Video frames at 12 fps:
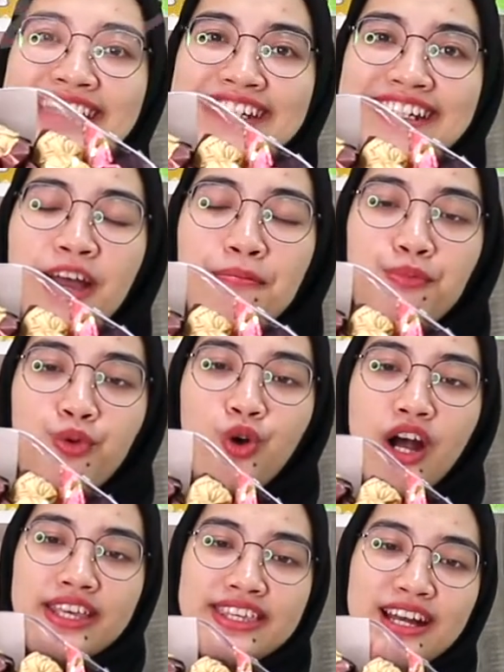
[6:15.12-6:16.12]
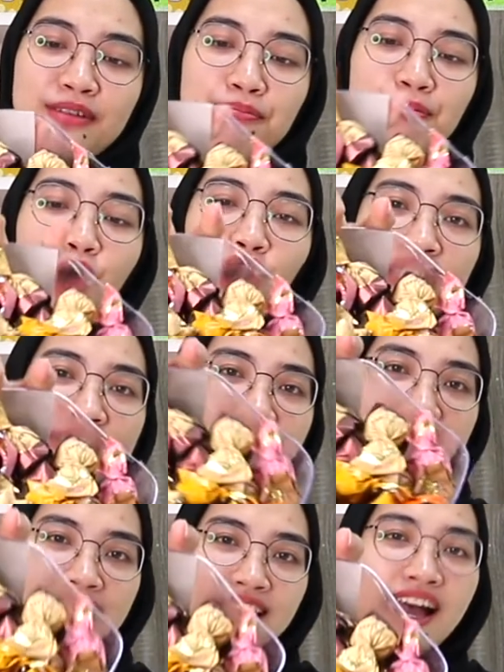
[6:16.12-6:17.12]
dia buahnya pol
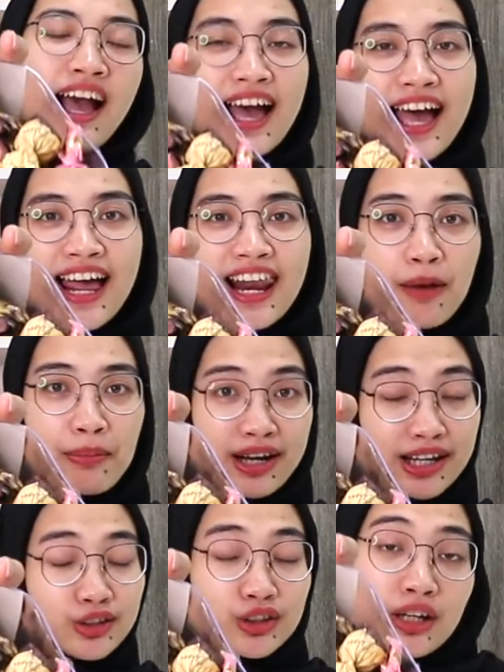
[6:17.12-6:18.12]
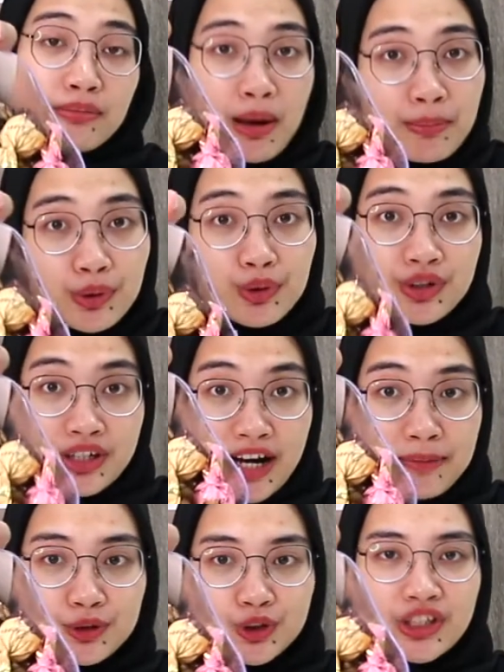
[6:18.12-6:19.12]
isinya 850
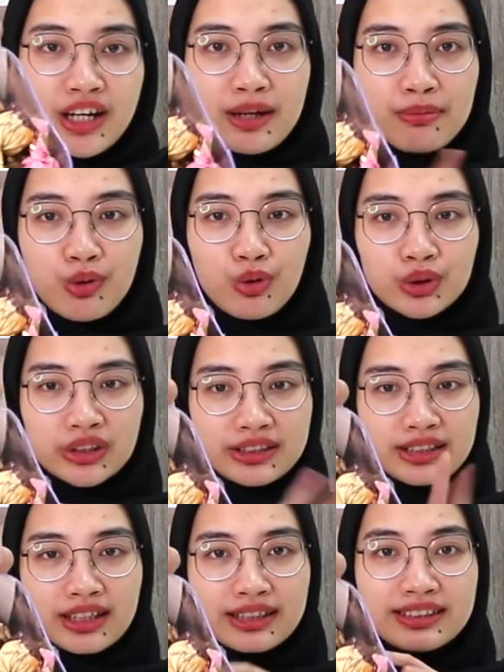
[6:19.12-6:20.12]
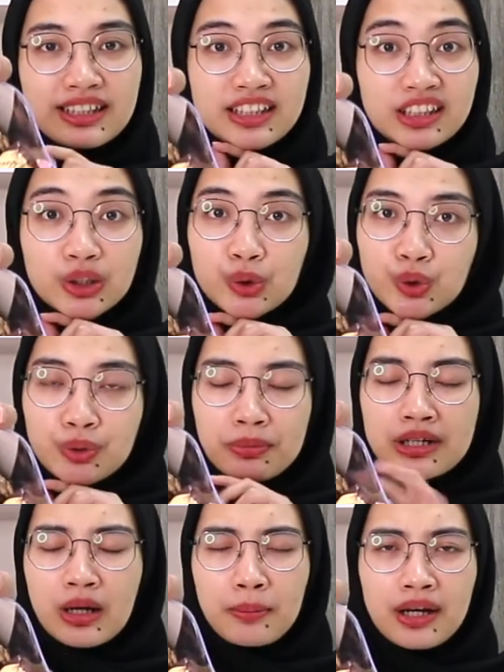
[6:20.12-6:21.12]
gram terus dia dibungkus kecil-kecil gitu
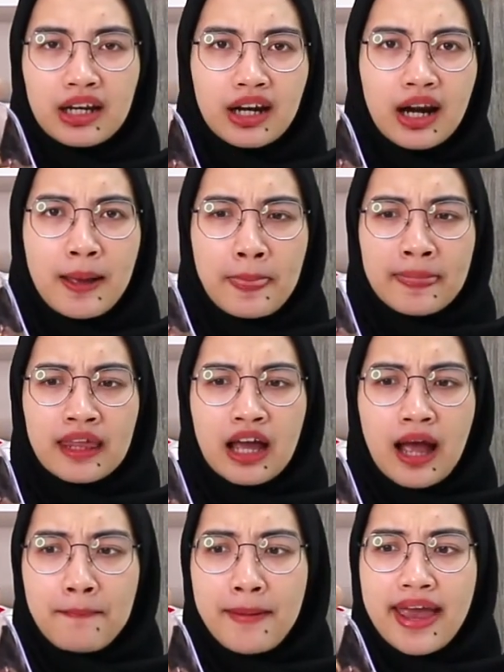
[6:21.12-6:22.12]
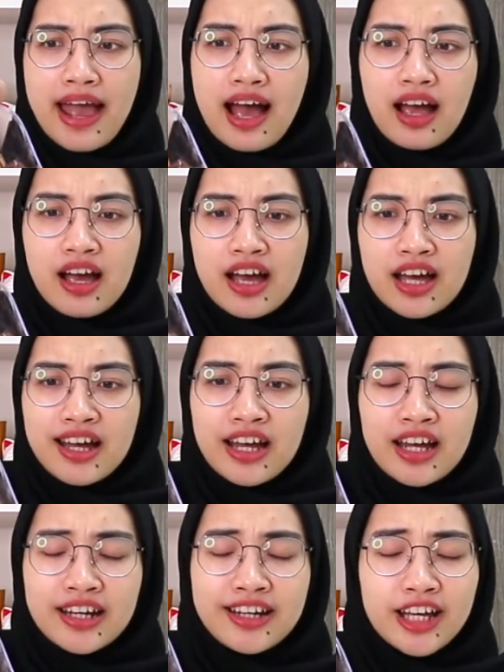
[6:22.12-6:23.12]
bener-bener apa ya
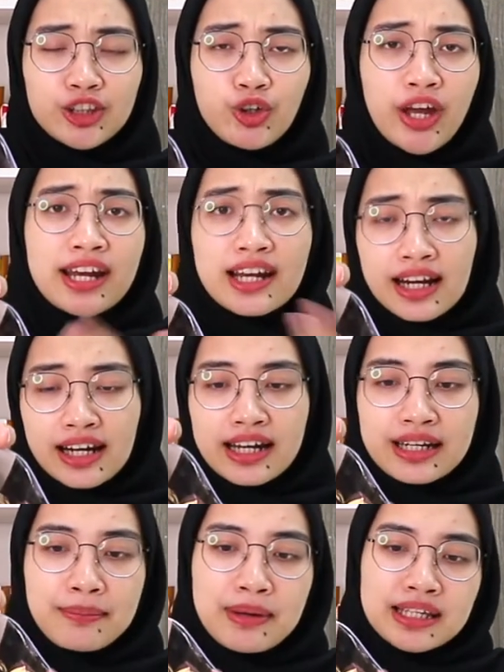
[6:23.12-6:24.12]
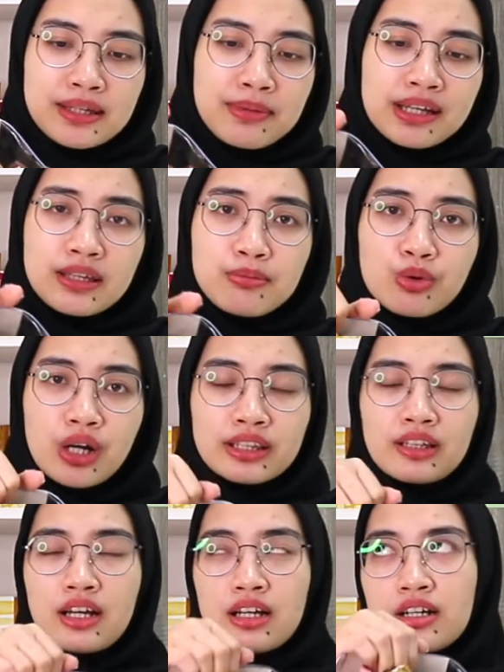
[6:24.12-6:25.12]
dia tuh enak lah dibagi-bagi buat
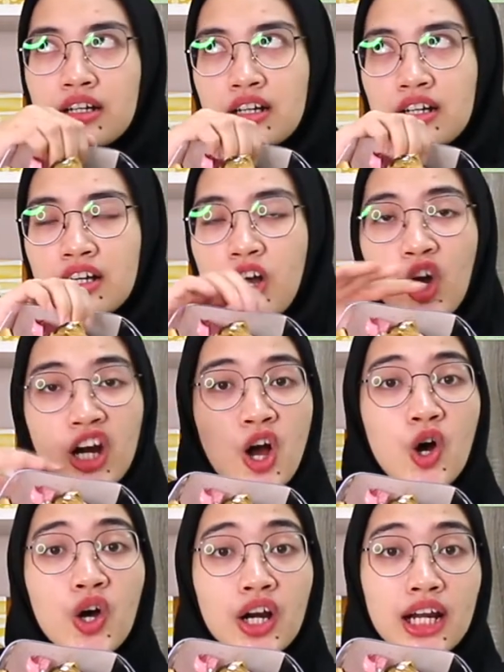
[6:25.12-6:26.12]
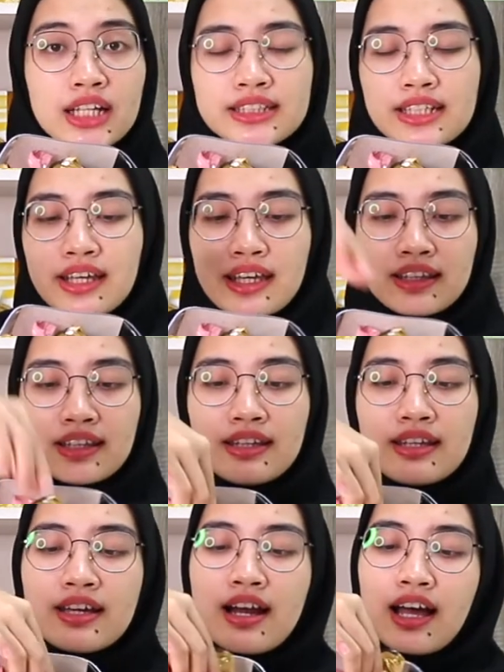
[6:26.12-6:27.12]
orang eh, orang-orang jadi kita
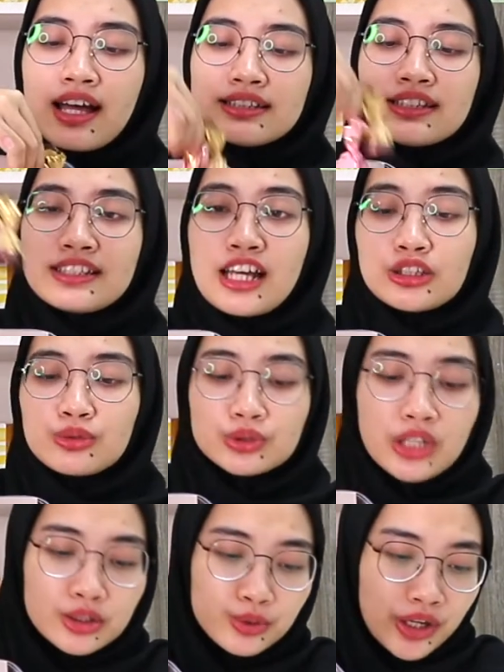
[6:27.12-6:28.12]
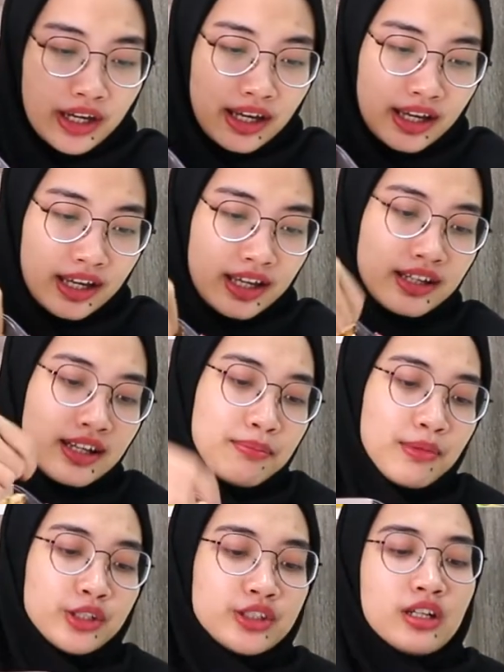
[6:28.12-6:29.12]
tinggal ngasih satu-satu eh dia
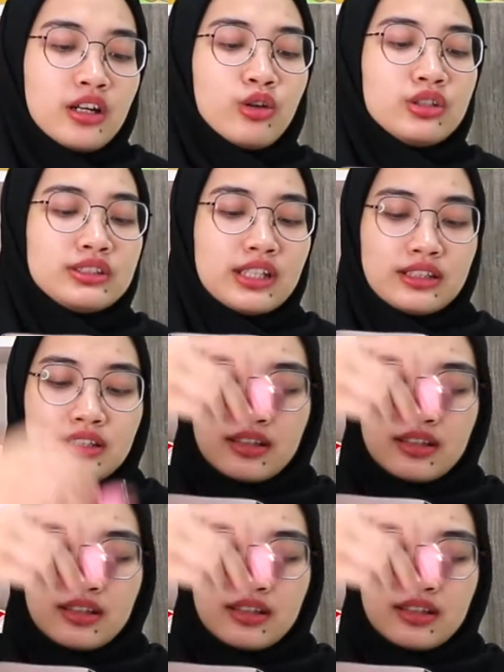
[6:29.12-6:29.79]
meloncat